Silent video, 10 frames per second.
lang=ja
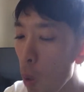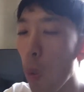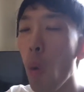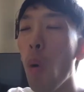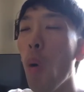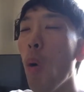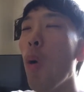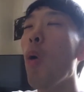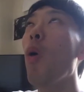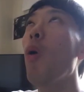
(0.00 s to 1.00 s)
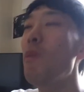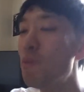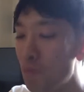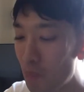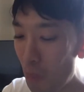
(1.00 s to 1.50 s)
おお
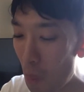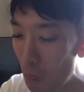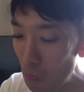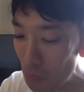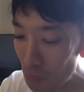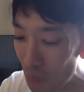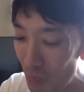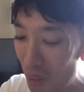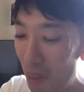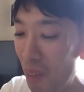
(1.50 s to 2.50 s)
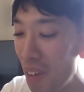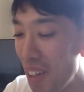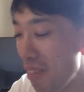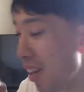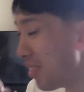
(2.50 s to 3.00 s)
こ
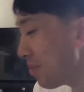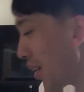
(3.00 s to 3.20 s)
れはう